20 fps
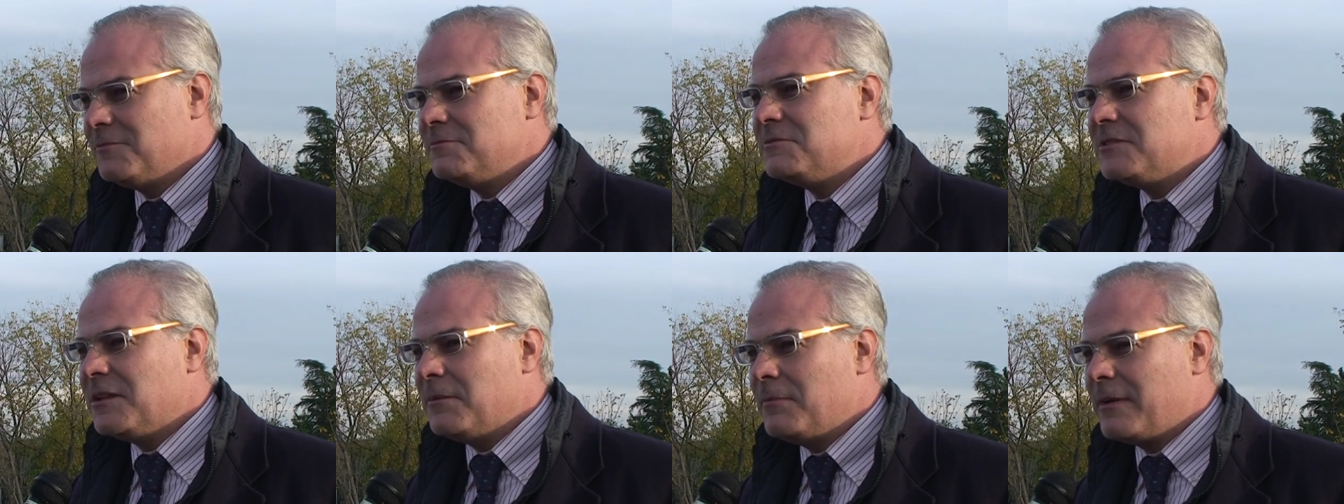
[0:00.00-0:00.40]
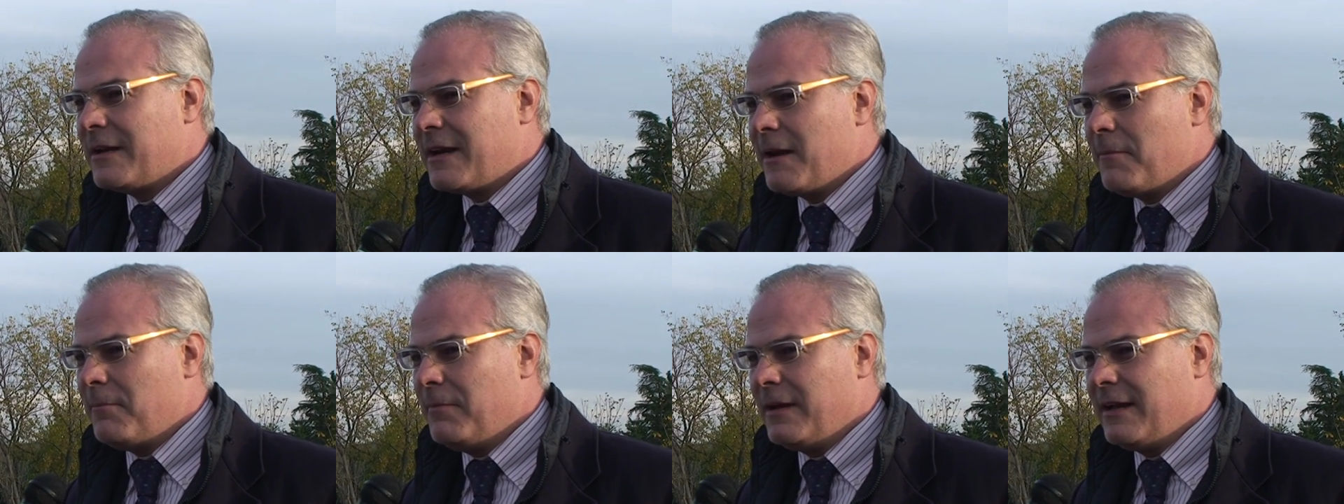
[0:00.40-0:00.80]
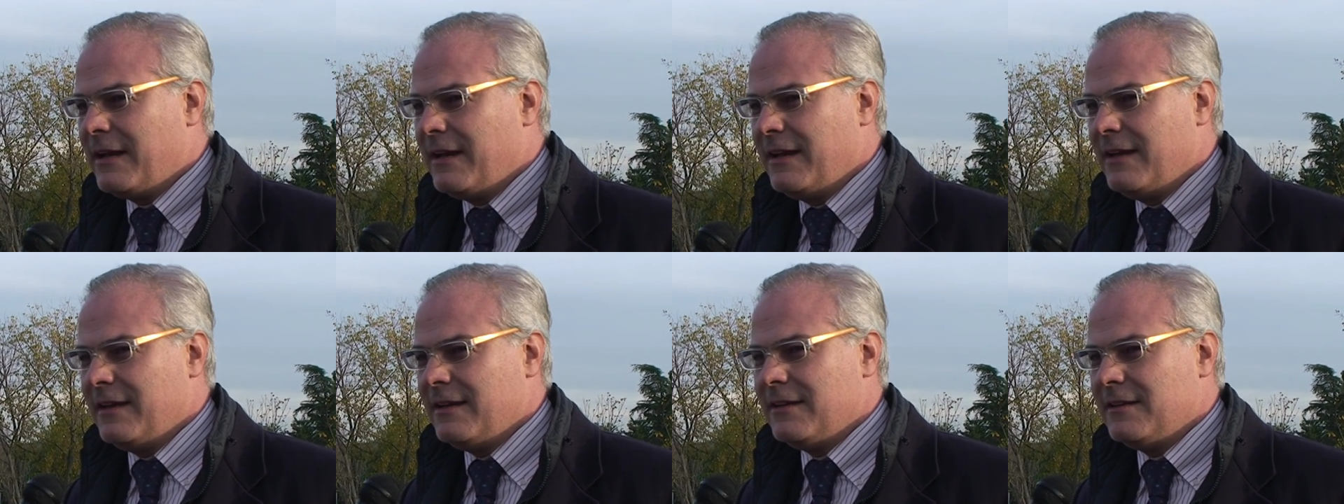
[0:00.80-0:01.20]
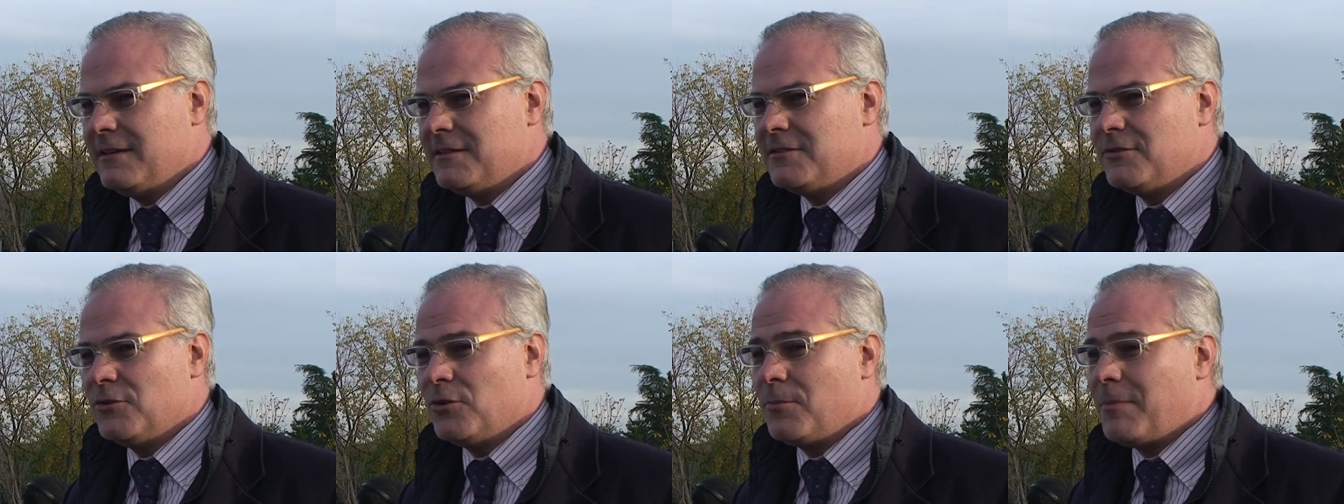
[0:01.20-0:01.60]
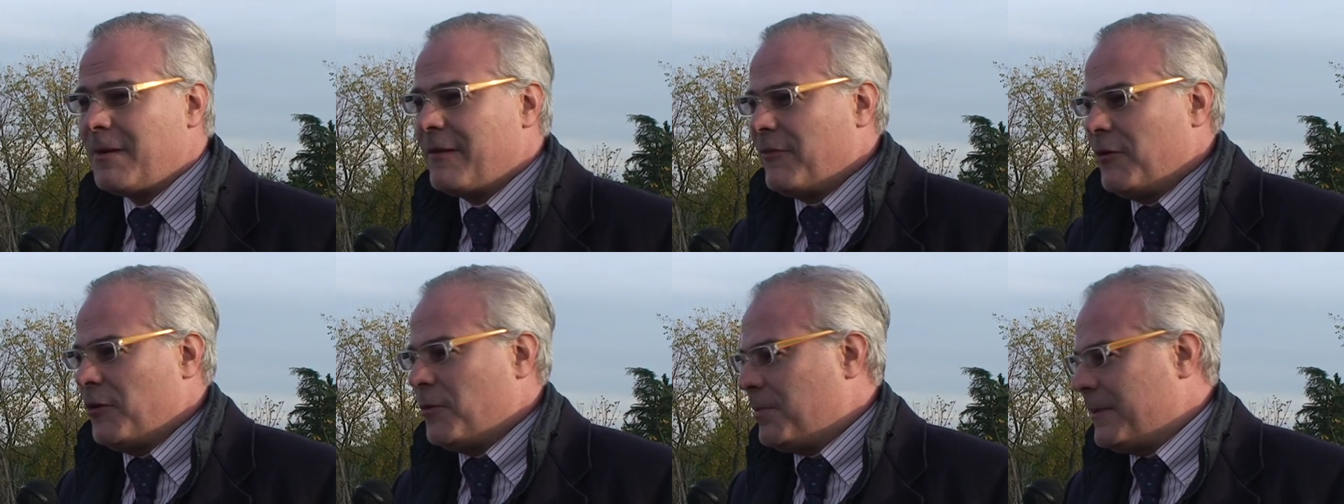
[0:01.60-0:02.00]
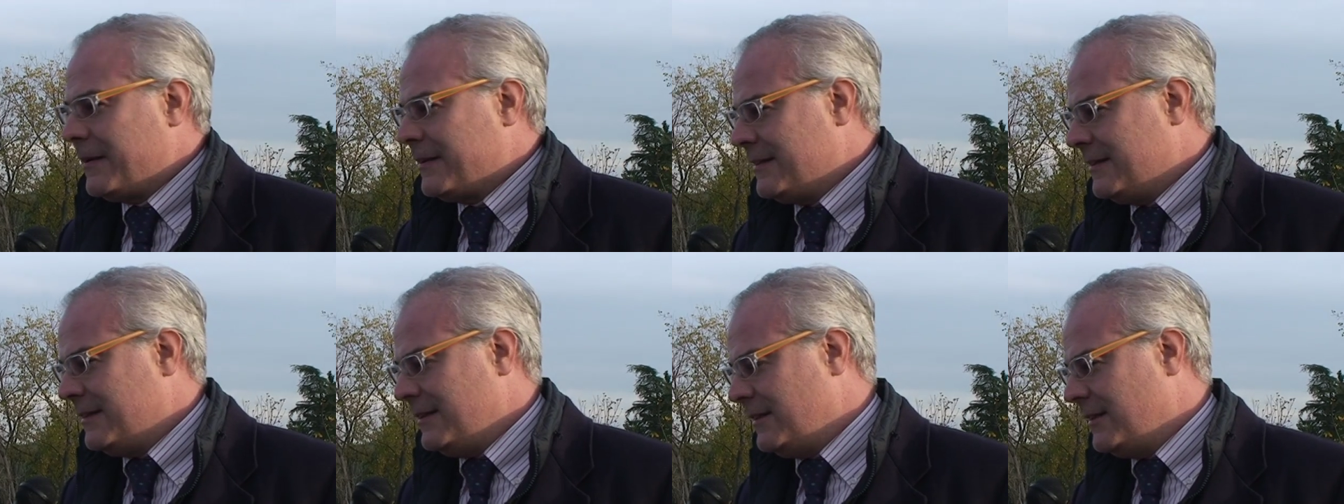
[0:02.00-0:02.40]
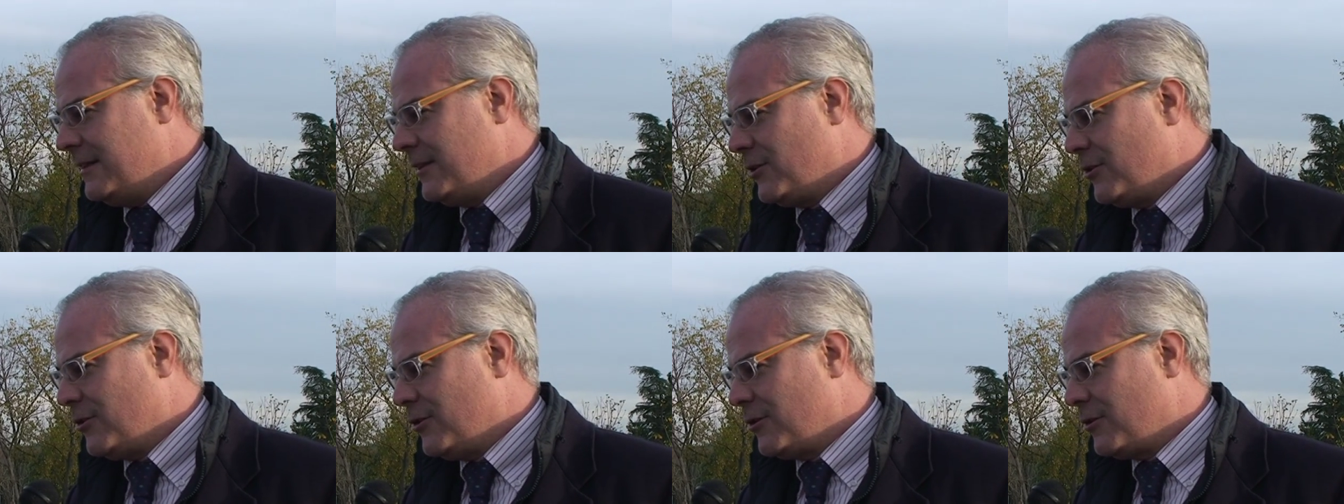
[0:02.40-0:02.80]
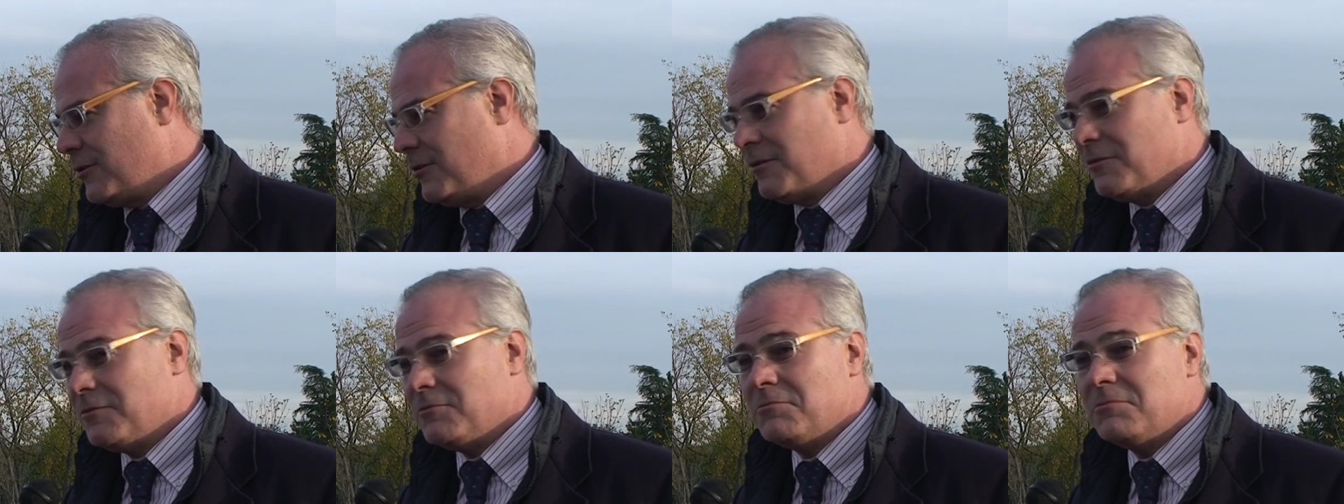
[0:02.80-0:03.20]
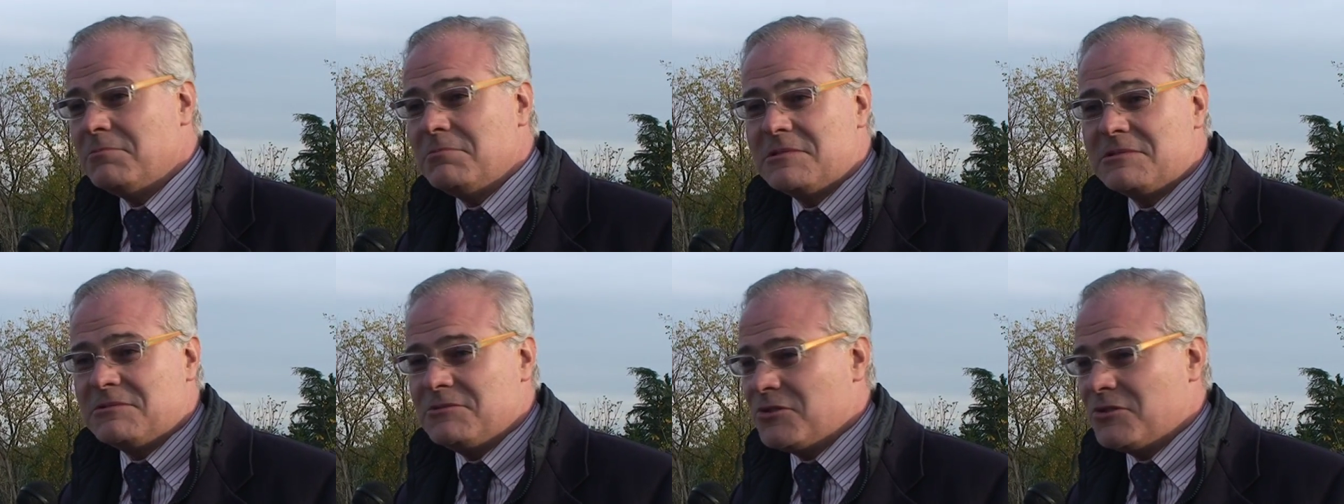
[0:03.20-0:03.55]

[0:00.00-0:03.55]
sembrerebbe che ormai fanno parte del decoro, non,